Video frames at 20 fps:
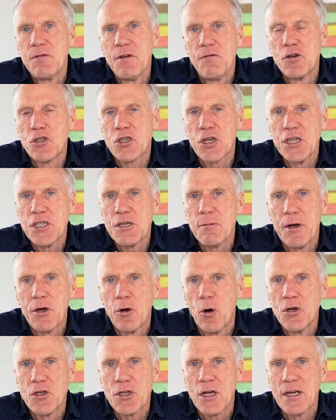wie viele Schritte man
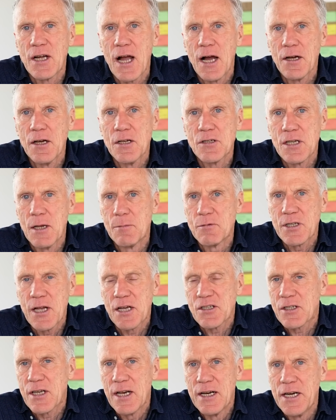heute gegangen ist, selbst
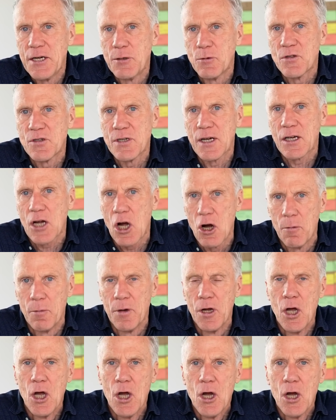das gelingt uns ja kaum.